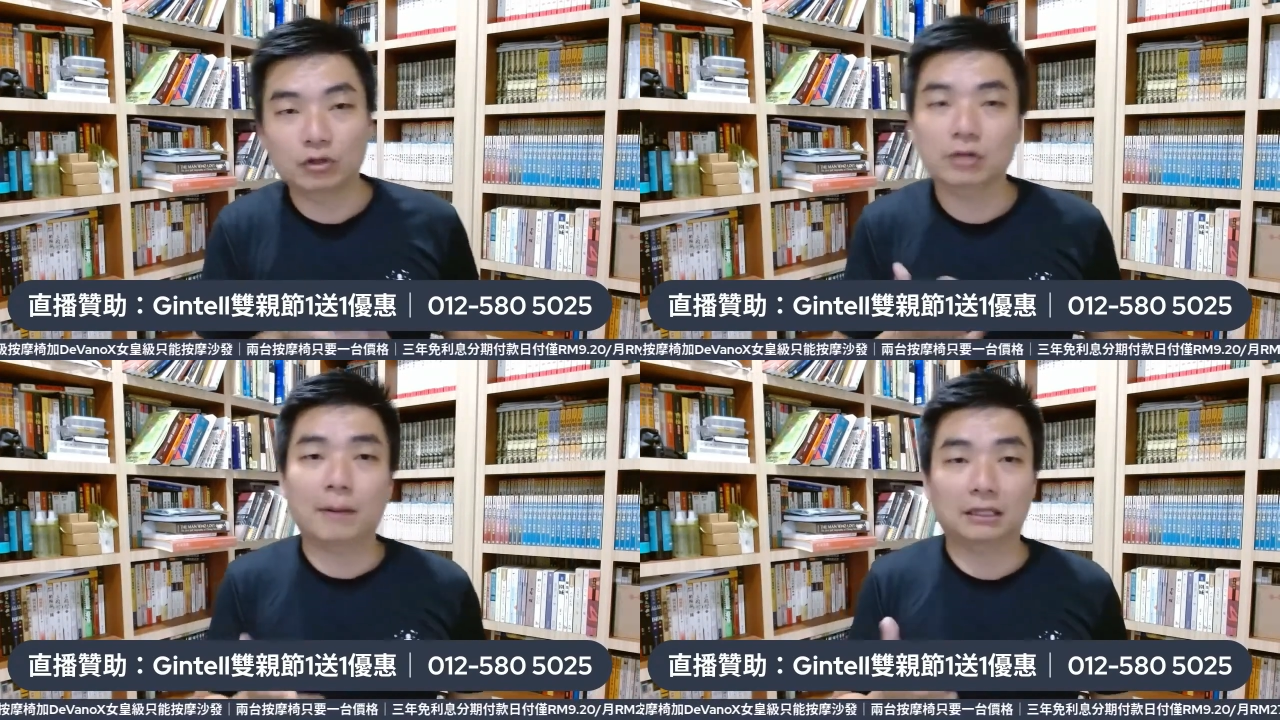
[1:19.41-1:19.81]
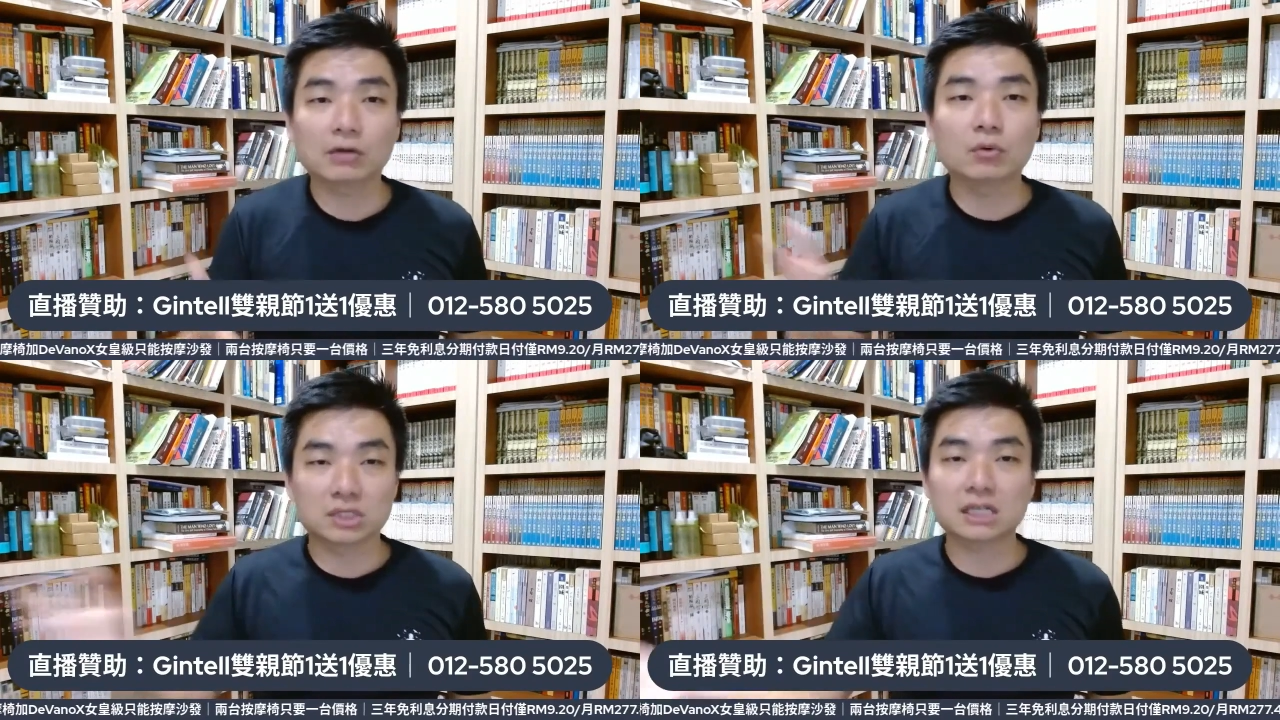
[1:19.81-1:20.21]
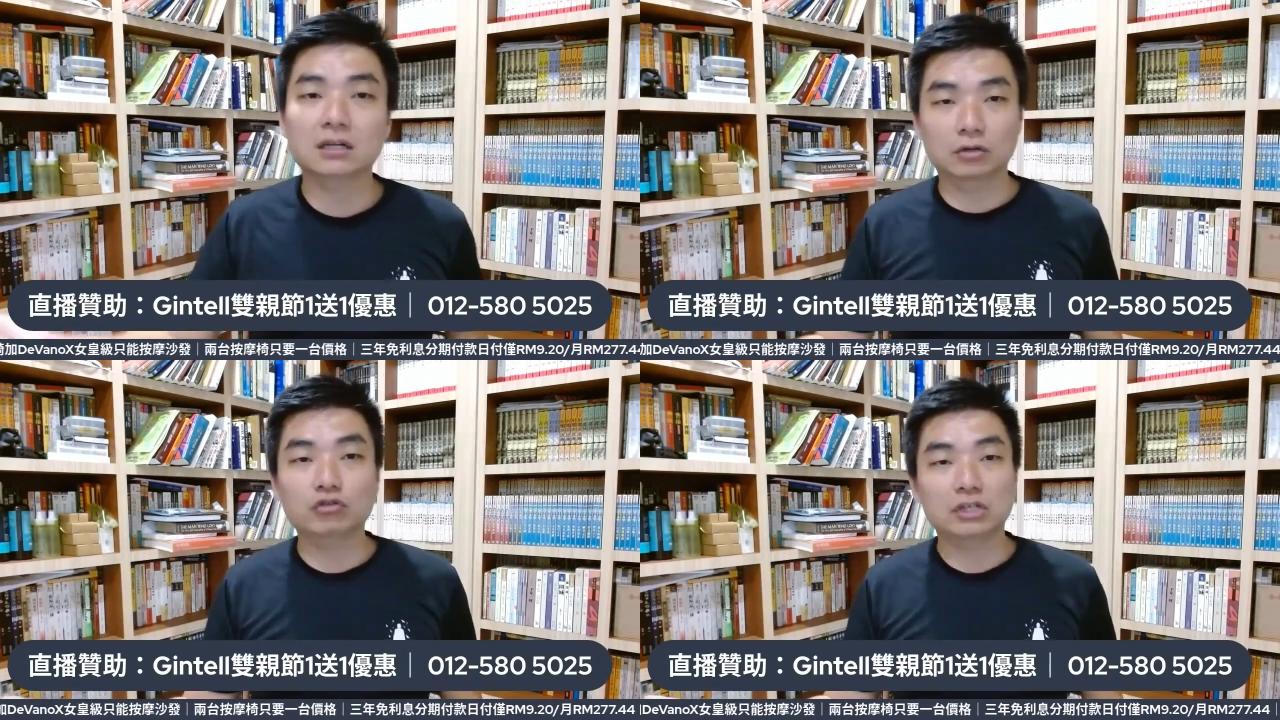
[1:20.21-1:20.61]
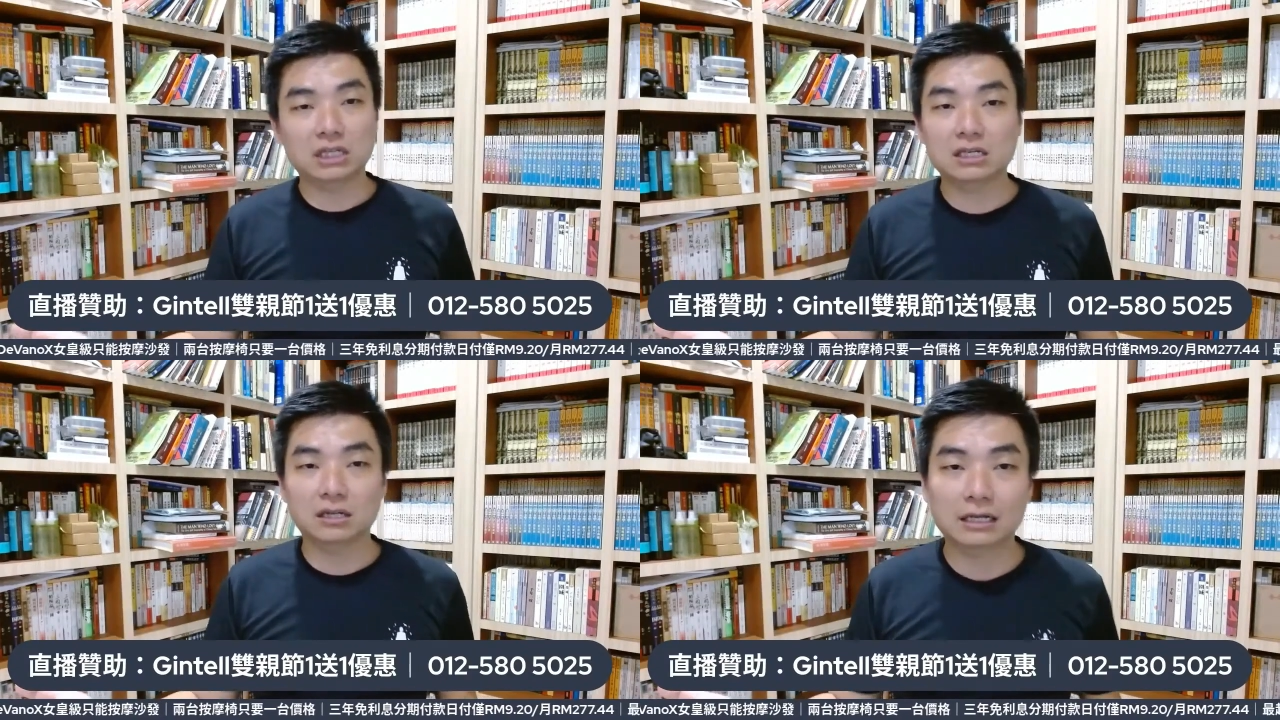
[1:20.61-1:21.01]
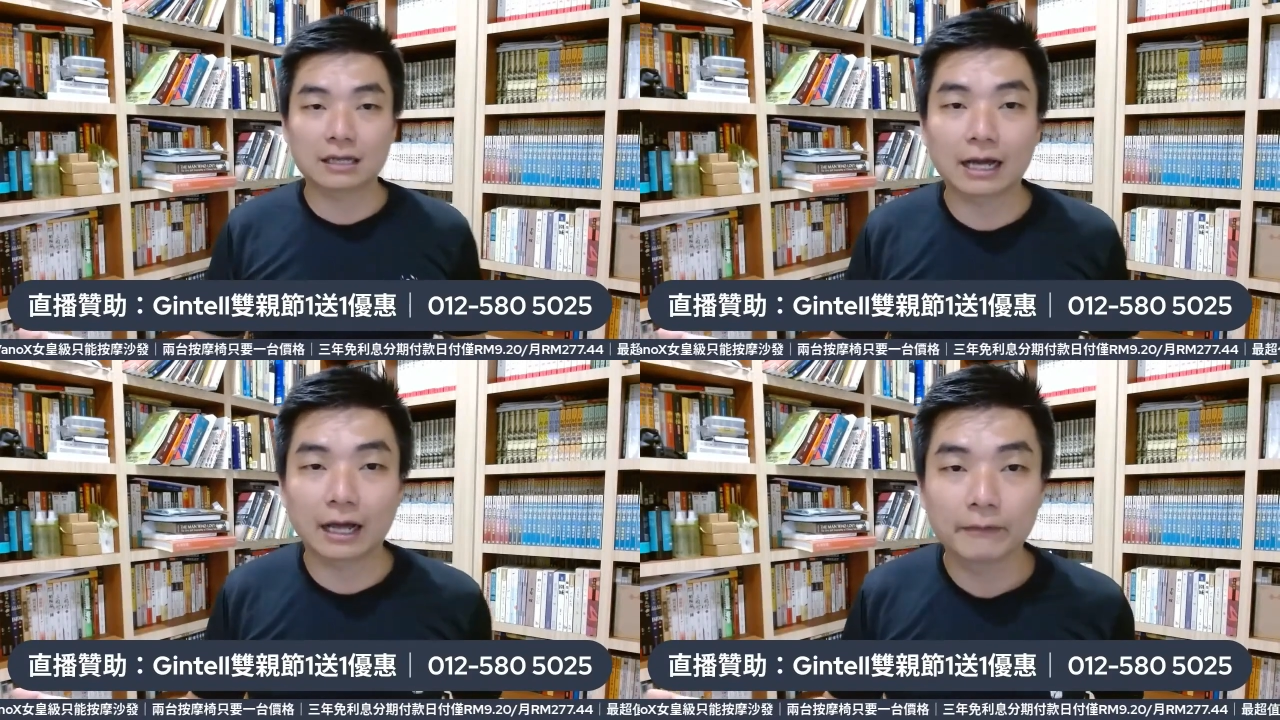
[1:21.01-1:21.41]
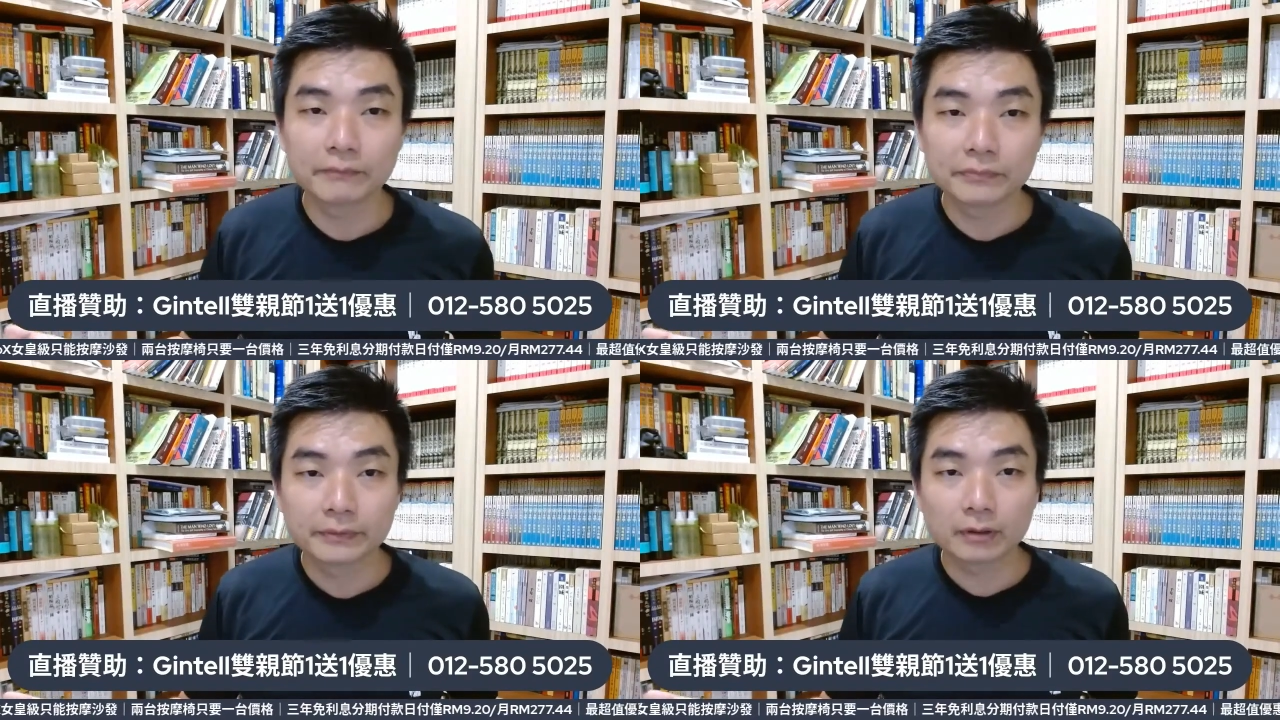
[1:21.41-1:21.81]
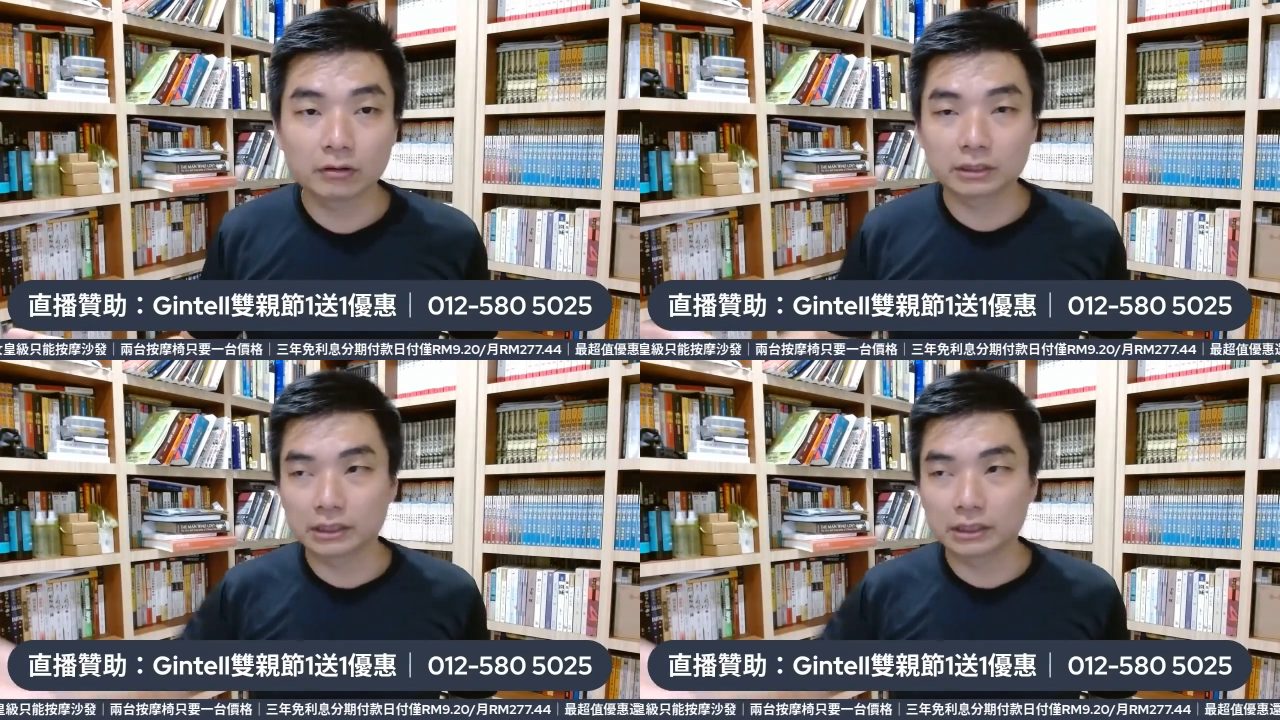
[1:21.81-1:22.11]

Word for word: 我就绑定我限额最低的那张卡哦。